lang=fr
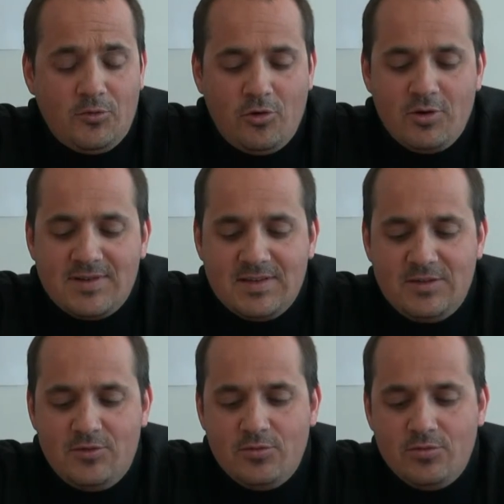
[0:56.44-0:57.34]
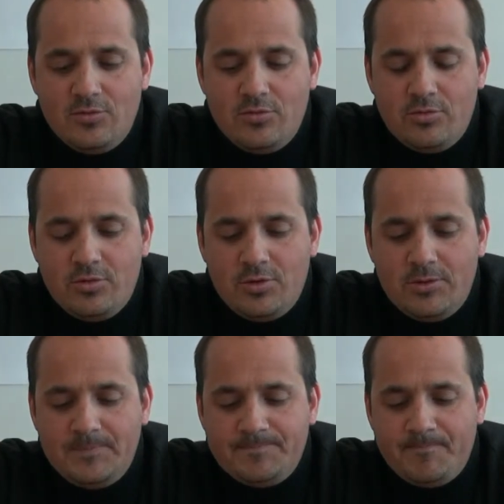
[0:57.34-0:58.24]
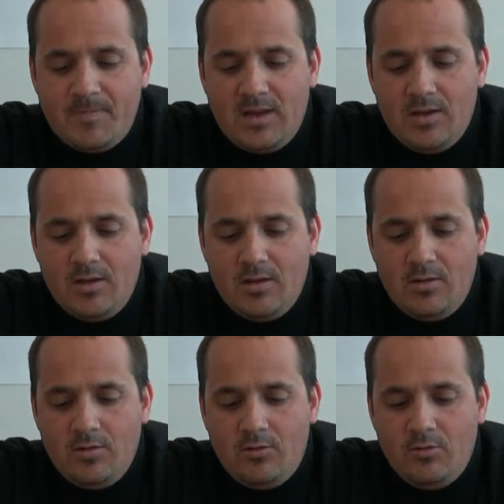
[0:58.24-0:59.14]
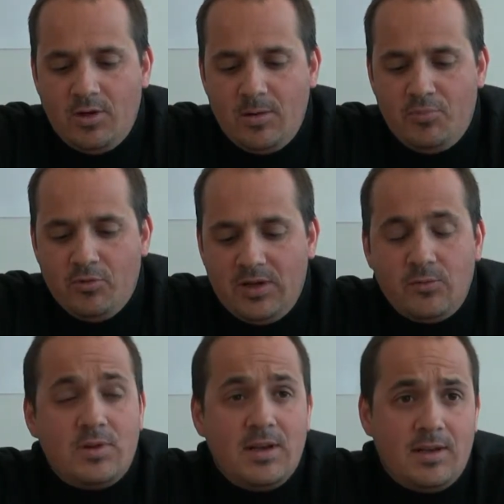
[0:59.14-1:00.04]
notre rôle c'est euh, de répondre à toutes